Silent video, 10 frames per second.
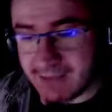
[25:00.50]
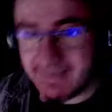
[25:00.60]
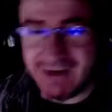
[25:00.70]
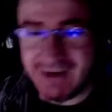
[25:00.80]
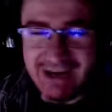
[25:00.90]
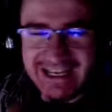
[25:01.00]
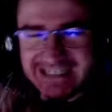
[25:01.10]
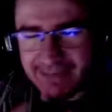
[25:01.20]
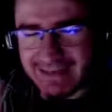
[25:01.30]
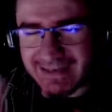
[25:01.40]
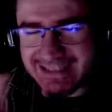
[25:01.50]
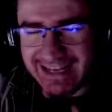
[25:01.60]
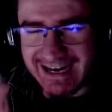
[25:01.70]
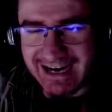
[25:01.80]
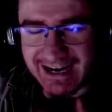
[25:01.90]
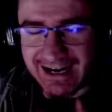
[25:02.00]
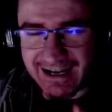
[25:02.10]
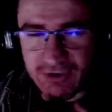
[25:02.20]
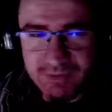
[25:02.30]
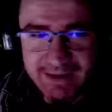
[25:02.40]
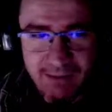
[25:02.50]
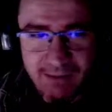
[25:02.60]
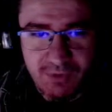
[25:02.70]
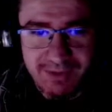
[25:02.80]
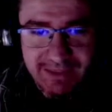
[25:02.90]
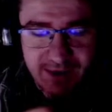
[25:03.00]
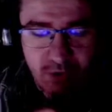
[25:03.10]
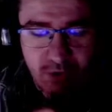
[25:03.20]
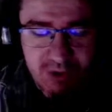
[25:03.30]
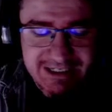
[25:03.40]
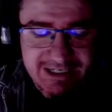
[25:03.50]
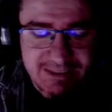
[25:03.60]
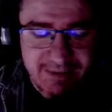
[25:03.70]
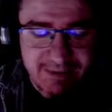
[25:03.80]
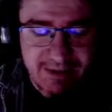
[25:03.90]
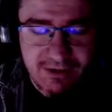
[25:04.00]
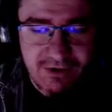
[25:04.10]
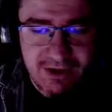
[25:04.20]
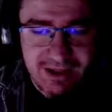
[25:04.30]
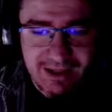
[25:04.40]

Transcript: Pero hay esa parte rara que no explican muy bien de cómo es esa separación